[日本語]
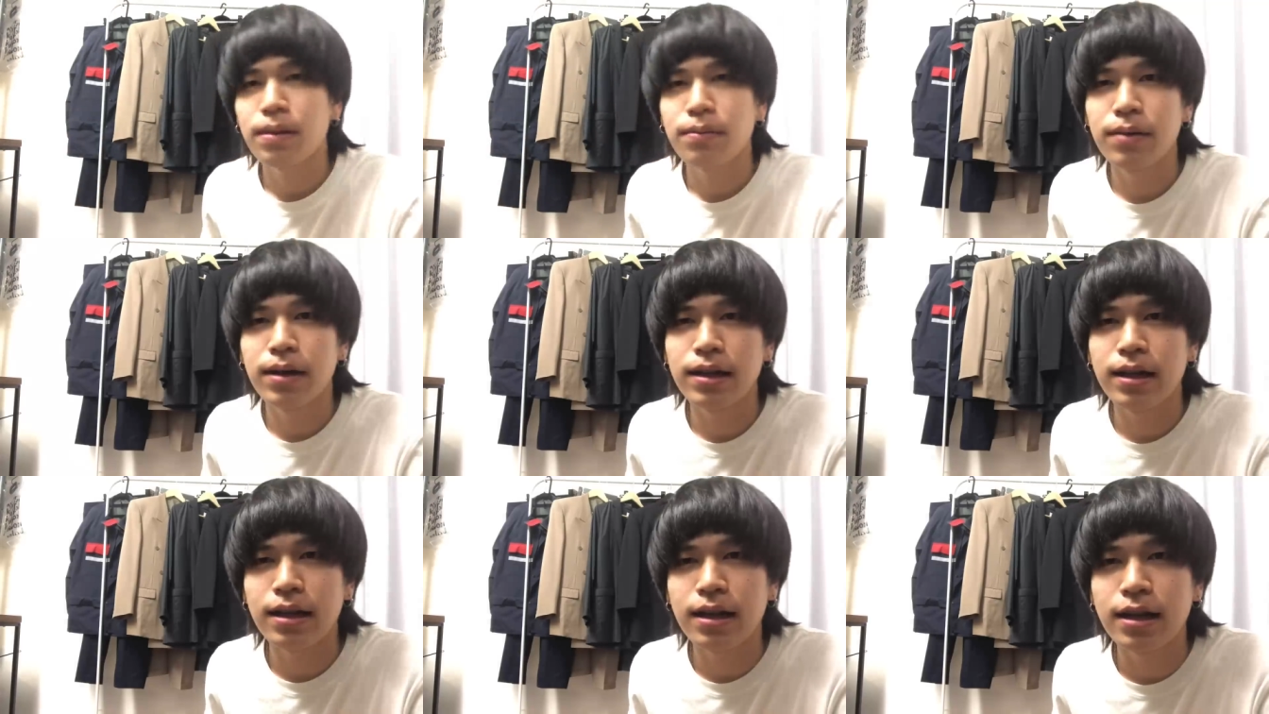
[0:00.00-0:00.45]

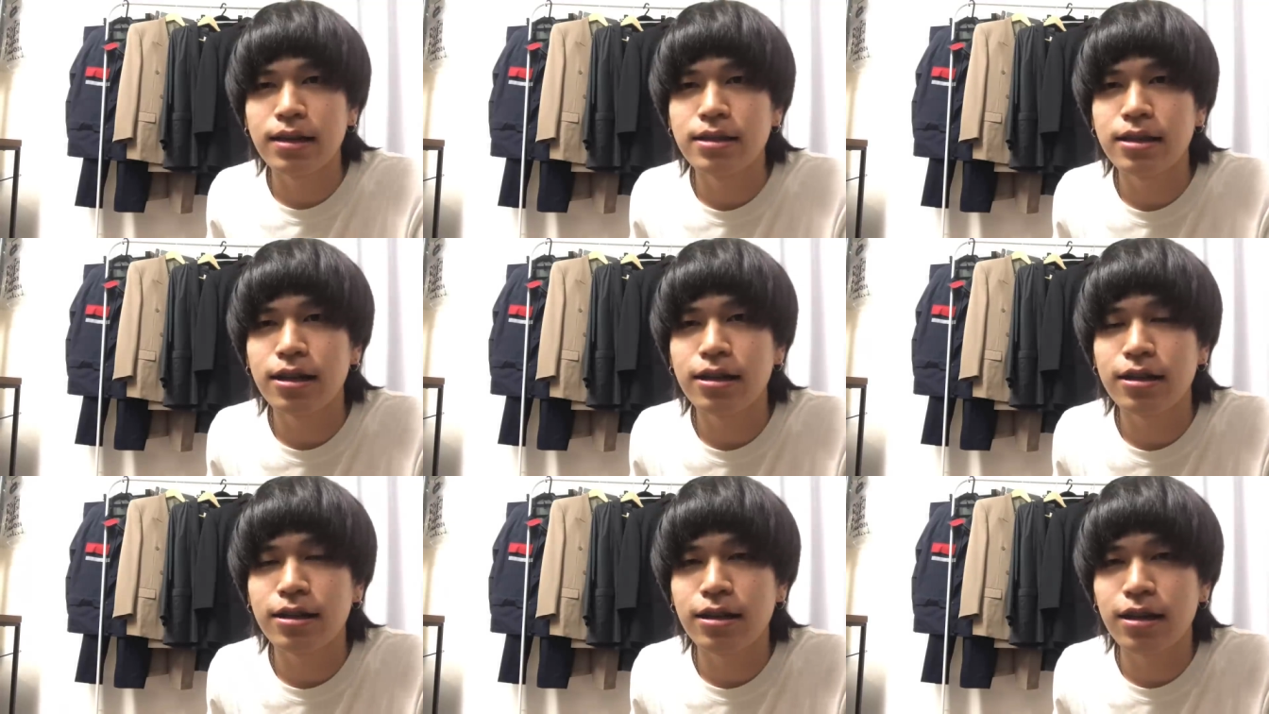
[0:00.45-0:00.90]
まあ、値段
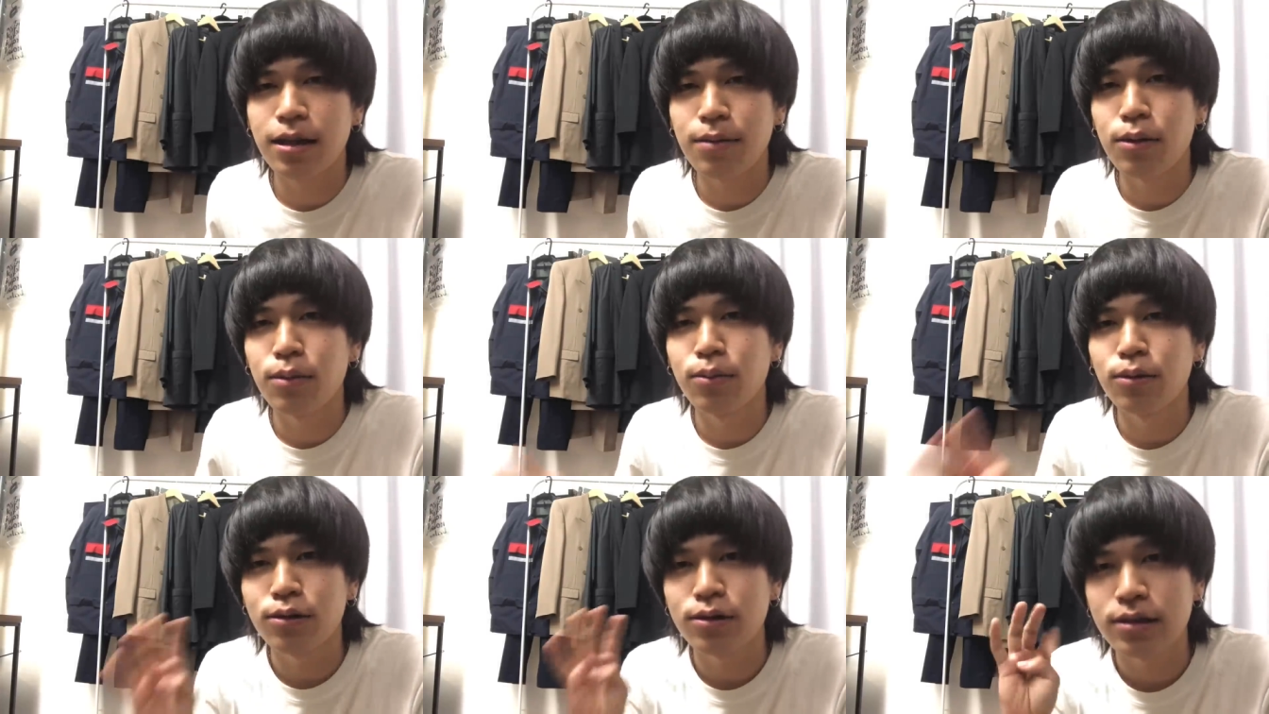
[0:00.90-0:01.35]
設定
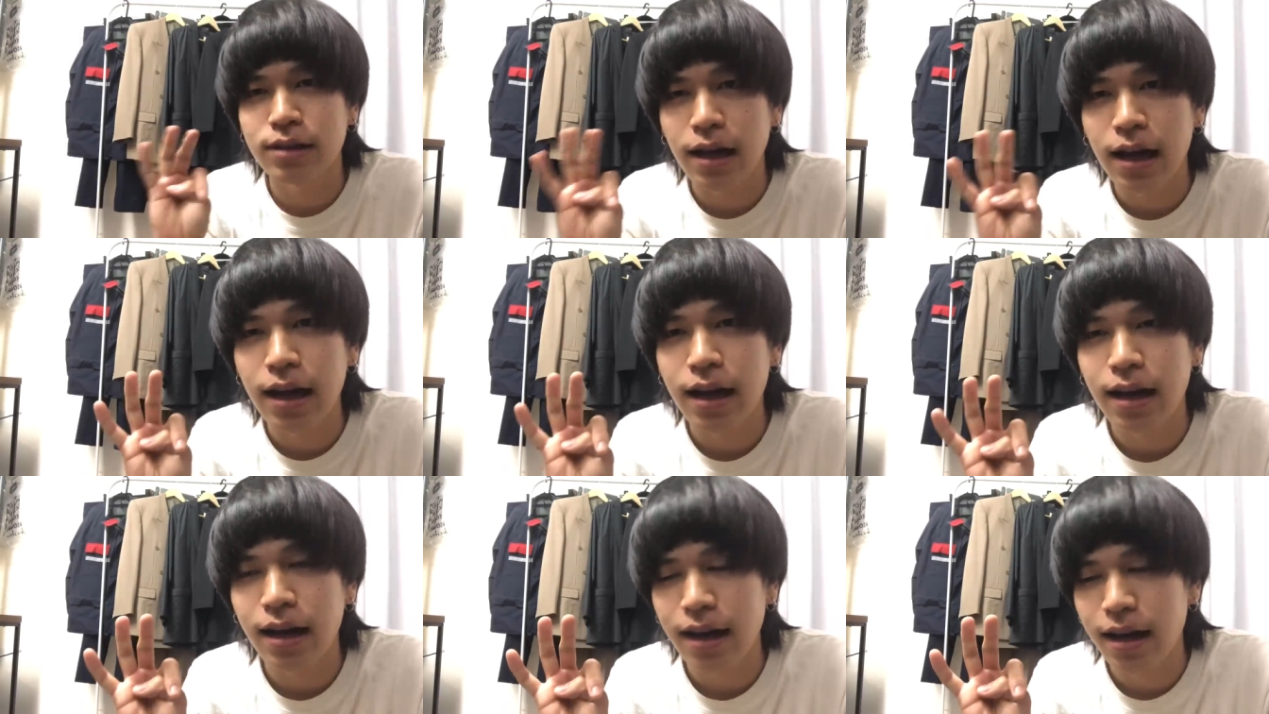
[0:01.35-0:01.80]
も僕
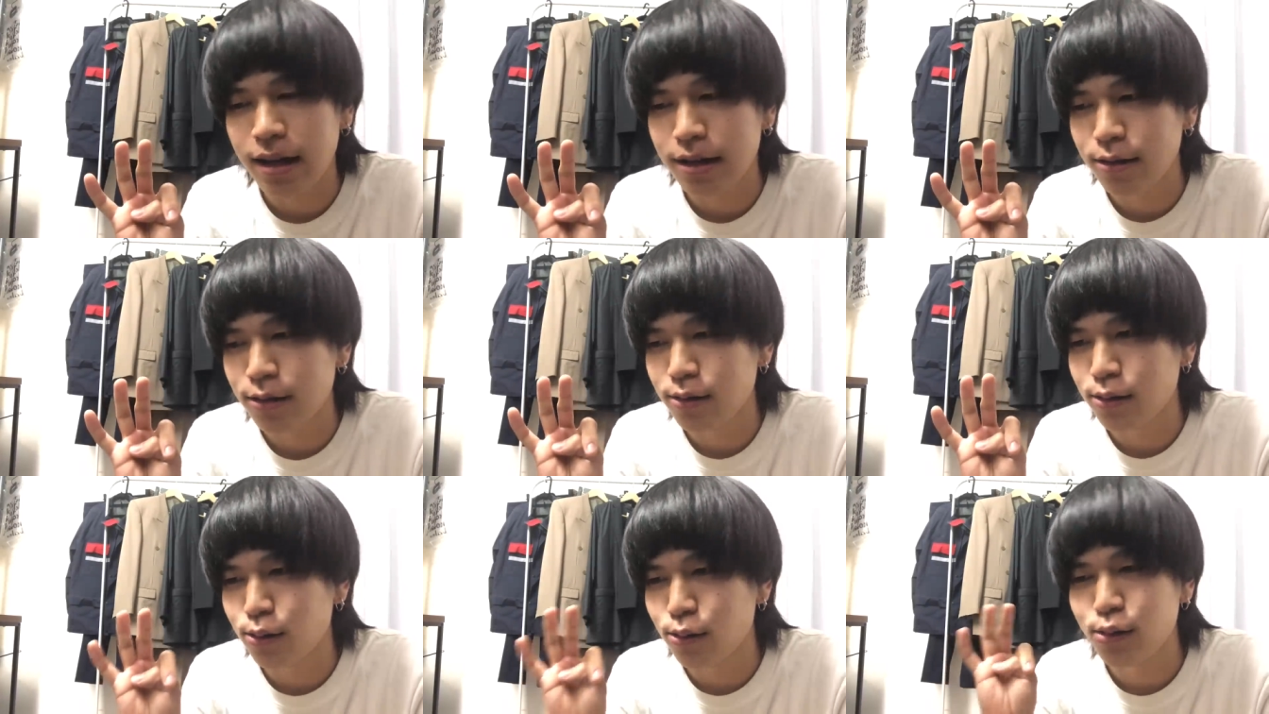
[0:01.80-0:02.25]
があ
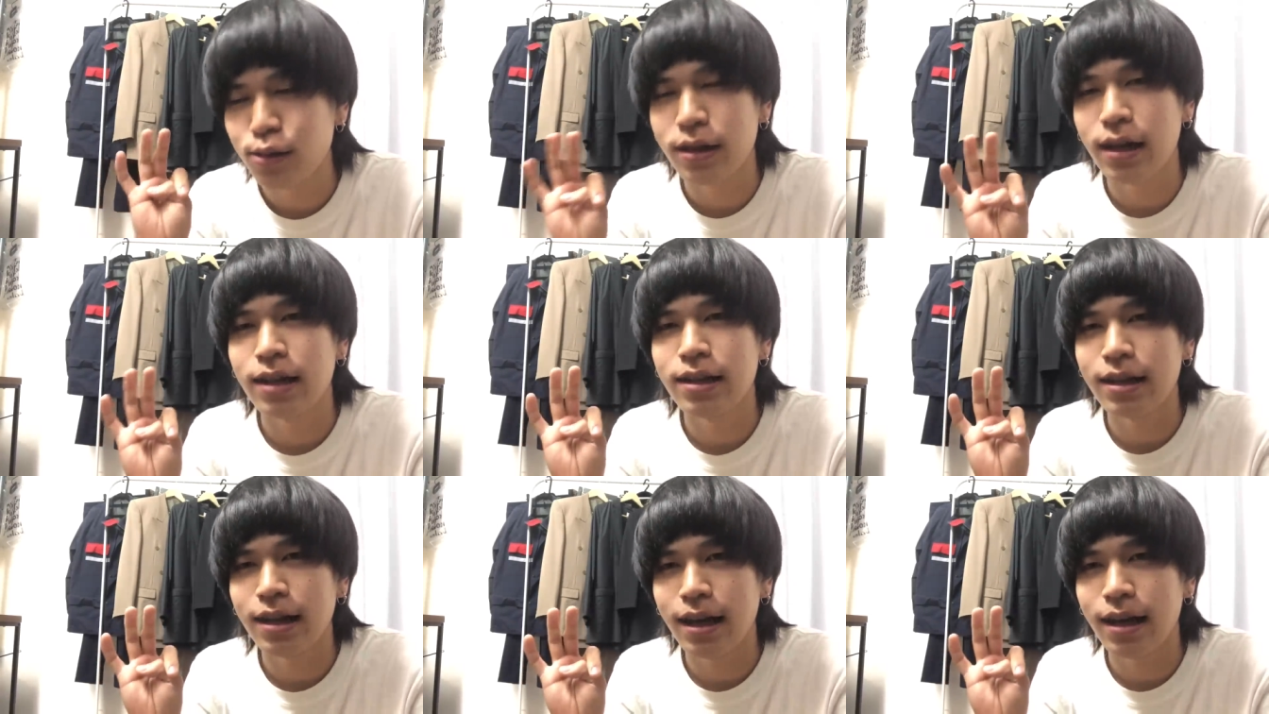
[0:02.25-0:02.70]
の独
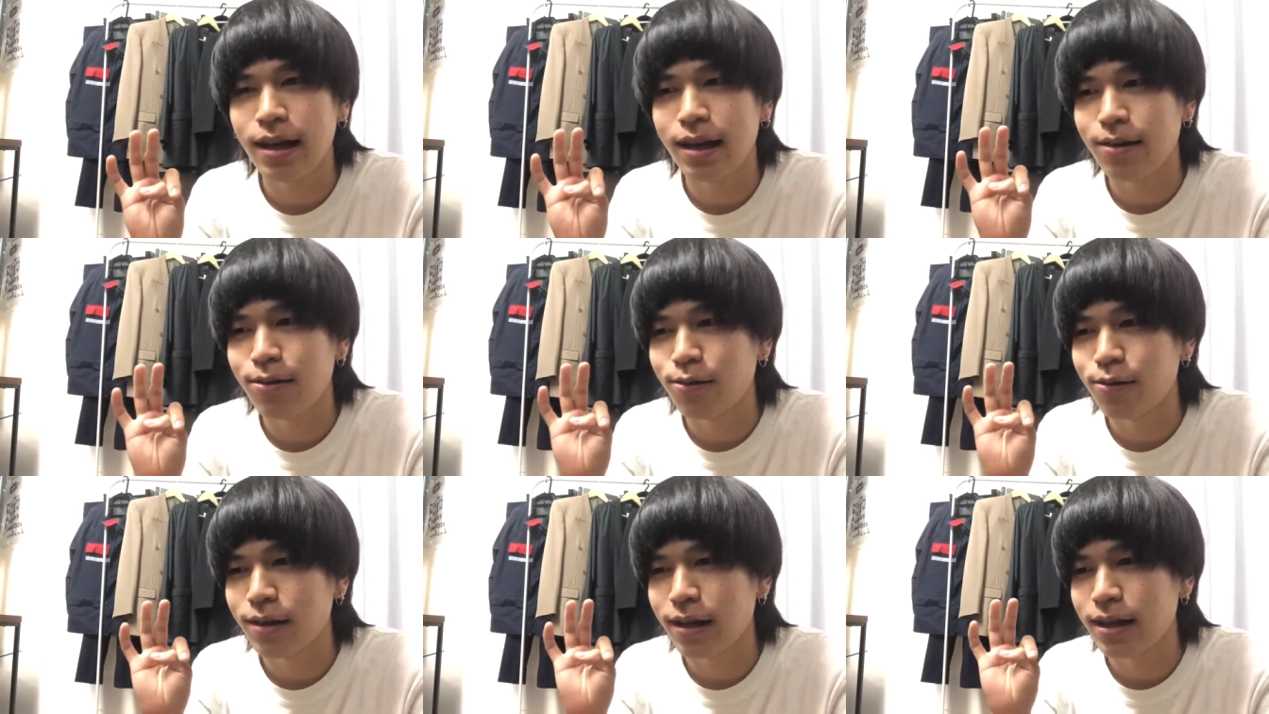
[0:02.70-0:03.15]
断で
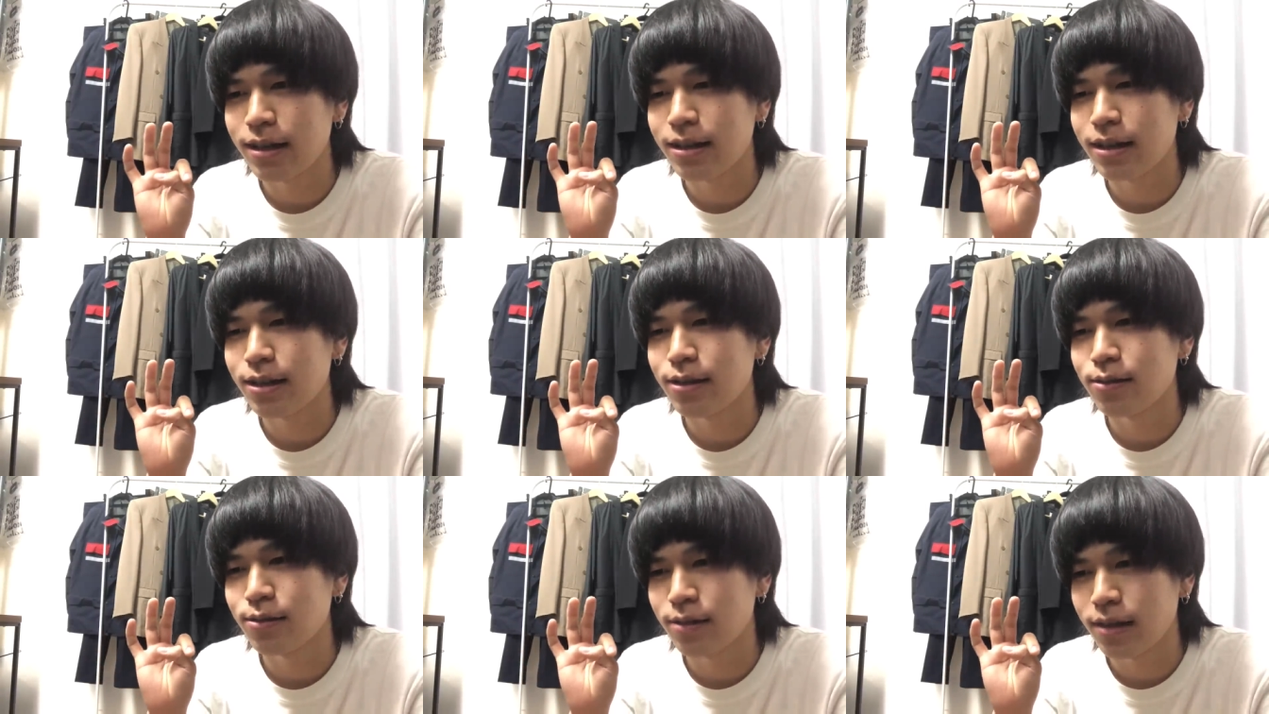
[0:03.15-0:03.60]
行っ
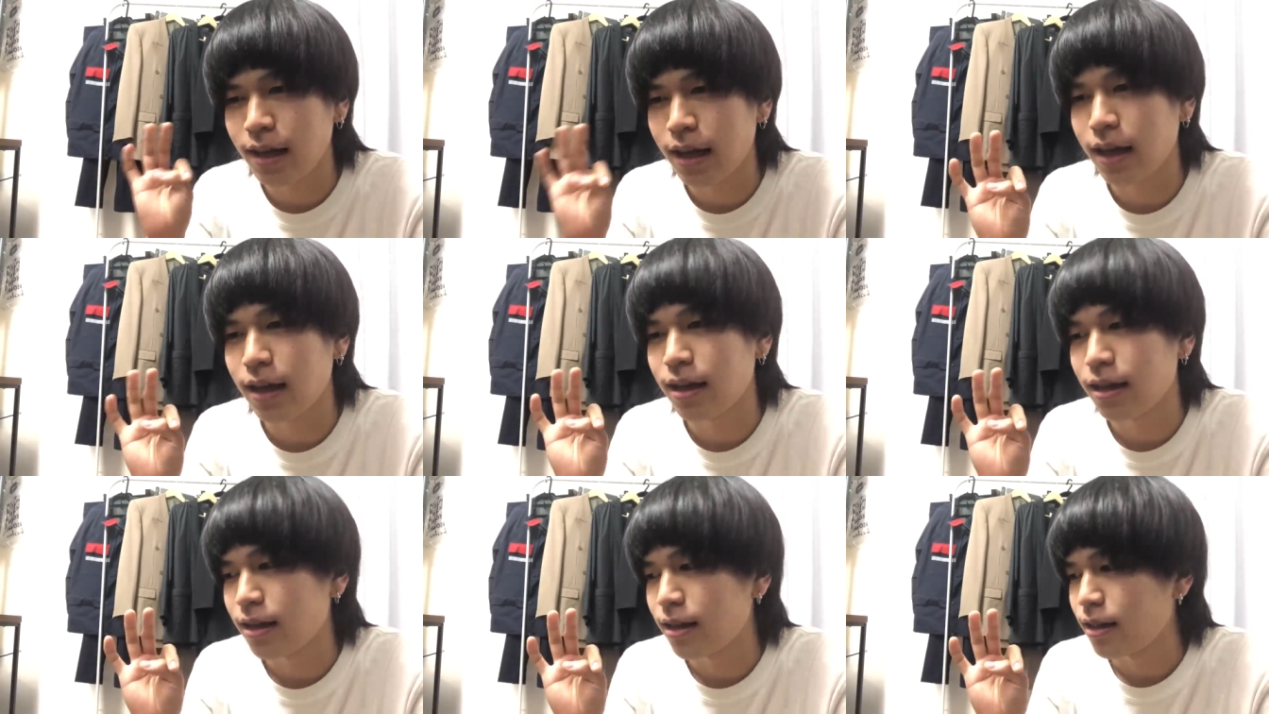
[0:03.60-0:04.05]
ているの
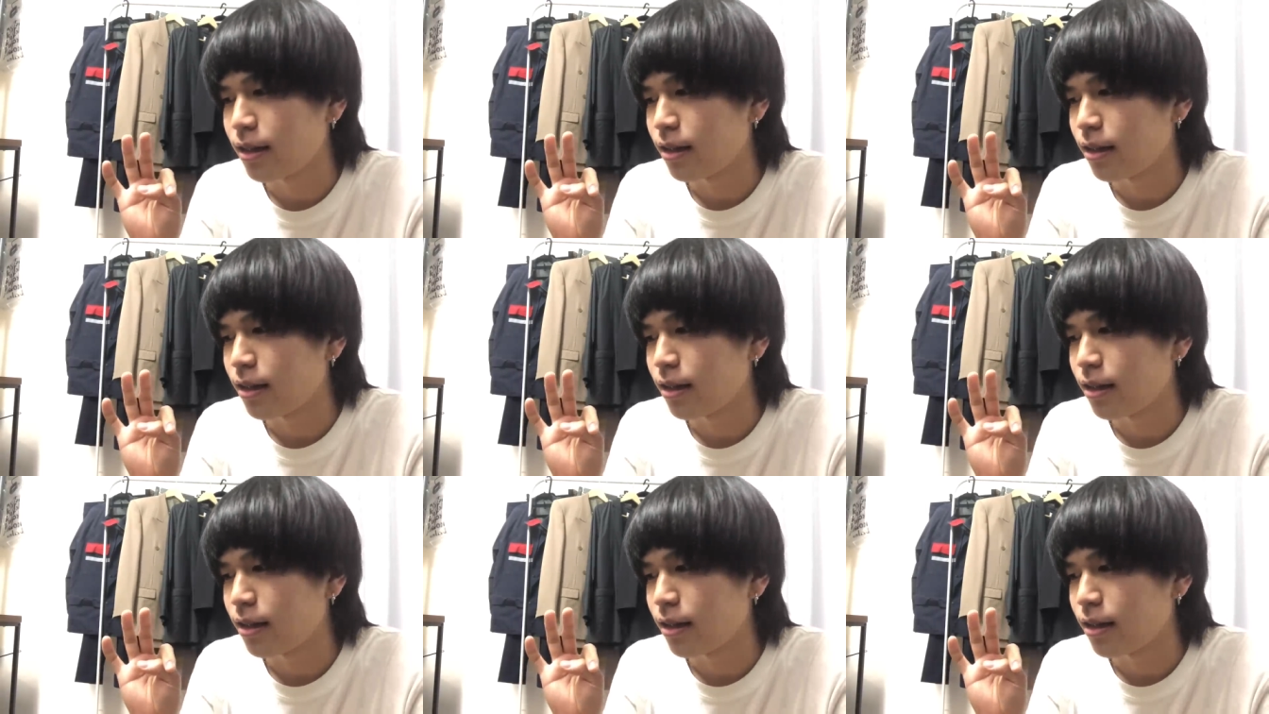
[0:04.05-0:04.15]
で